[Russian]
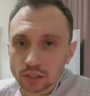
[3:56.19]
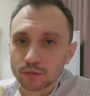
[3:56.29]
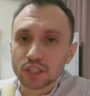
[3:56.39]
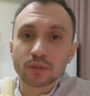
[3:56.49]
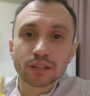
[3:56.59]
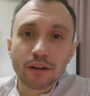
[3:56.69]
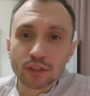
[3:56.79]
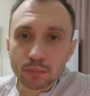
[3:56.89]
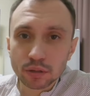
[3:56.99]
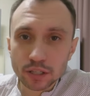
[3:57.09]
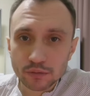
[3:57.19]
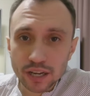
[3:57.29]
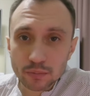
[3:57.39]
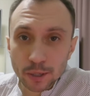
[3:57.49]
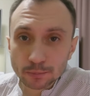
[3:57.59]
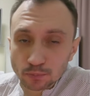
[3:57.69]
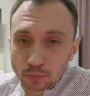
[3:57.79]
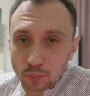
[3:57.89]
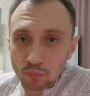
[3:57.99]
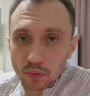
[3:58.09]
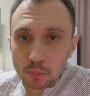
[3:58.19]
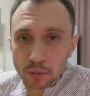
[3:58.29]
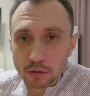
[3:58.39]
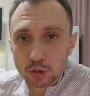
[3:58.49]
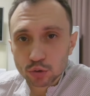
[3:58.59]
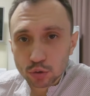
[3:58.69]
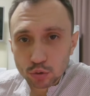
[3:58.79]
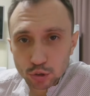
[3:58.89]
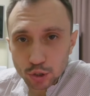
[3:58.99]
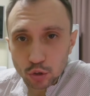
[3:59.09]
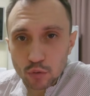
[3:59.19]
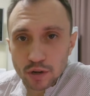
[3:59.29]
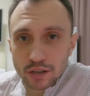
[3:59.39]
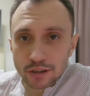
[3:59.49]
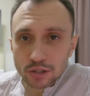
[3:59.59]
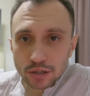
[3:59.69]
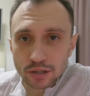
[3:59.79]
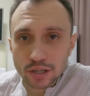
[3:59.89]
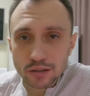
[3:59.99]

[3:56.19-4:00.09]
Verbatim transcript: Совсем недавно была свадьба. Провожу игру с женихом и невестой, где